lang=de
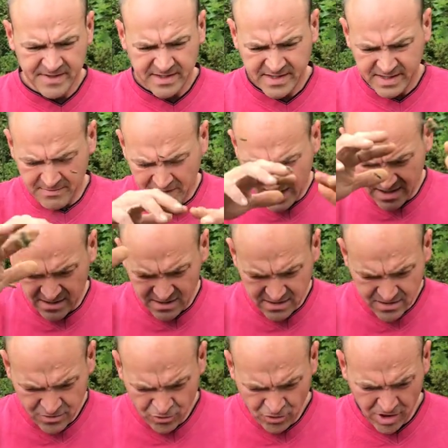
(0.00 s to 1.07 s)
Sie machen
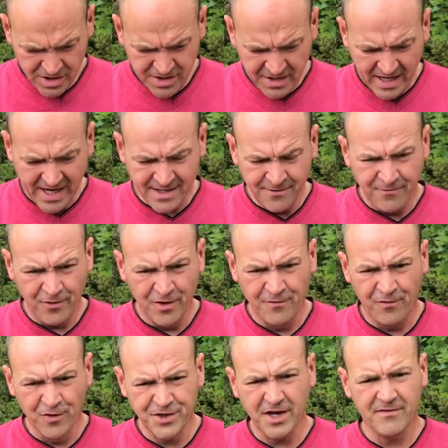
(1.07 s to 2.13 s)
nur einen Rand von
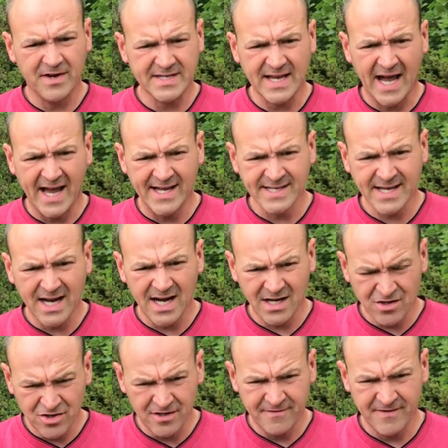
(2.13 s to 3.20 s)
Futter, was sie eintragen
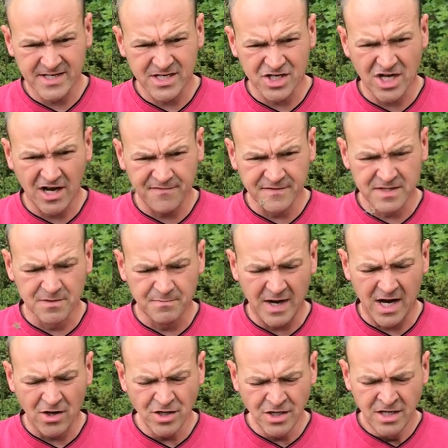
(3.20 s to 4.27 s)
können, was sie schaffen zu
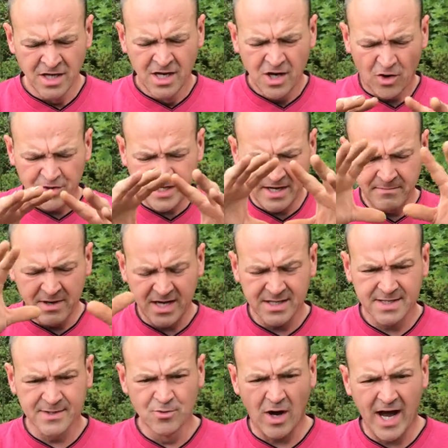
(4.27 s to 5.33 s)
bauen und dann machen
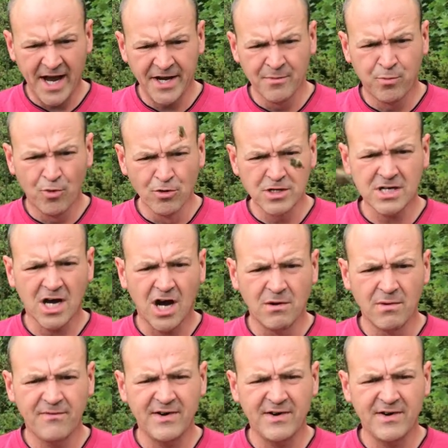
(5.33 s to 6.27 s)
sie nur eine Bruttraube,